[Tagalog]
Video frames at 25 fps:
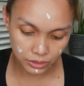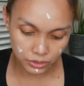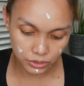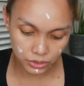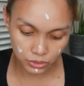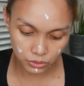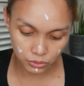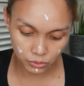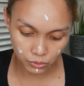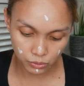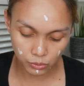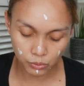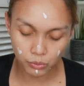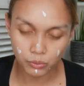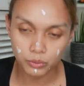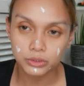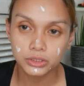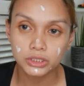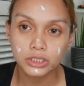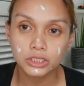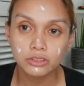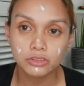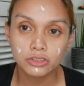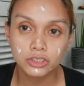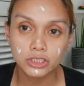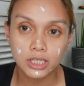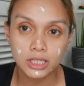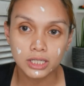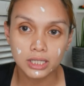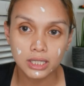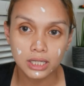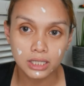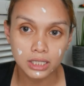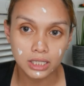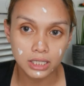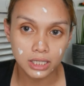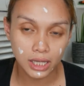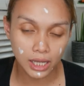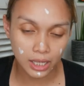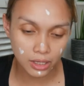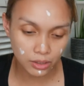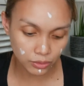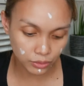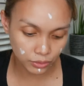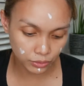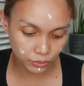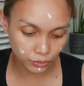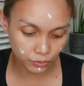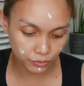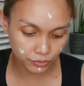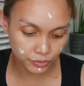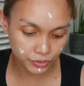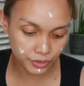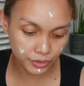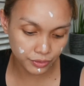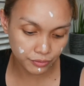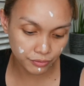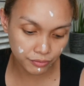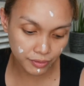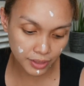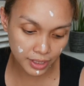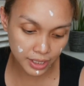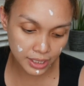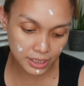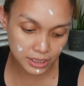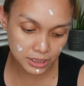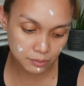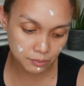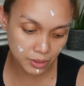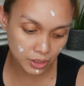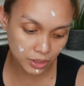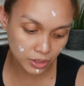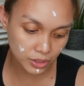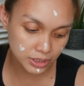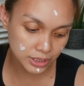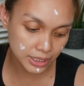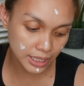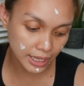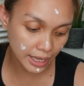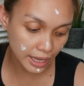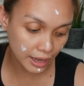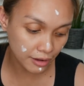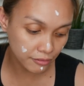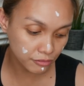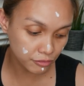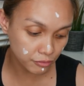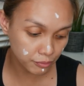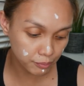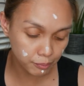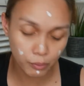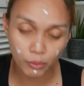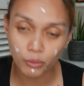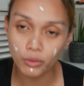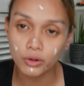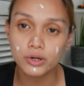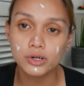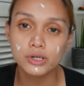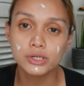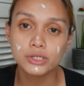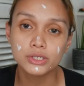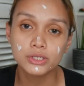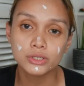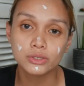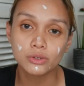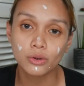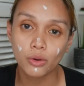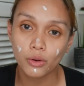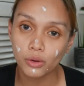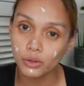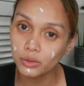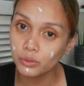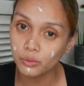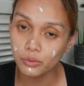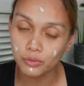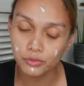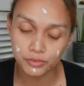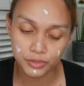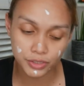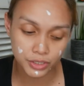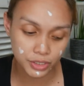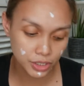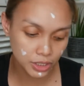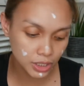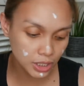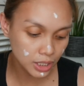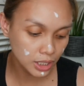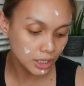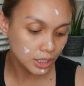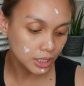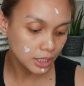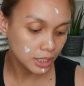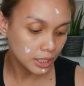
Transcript: So, dyan ko siya ilalagay all over the face because I have pores all over.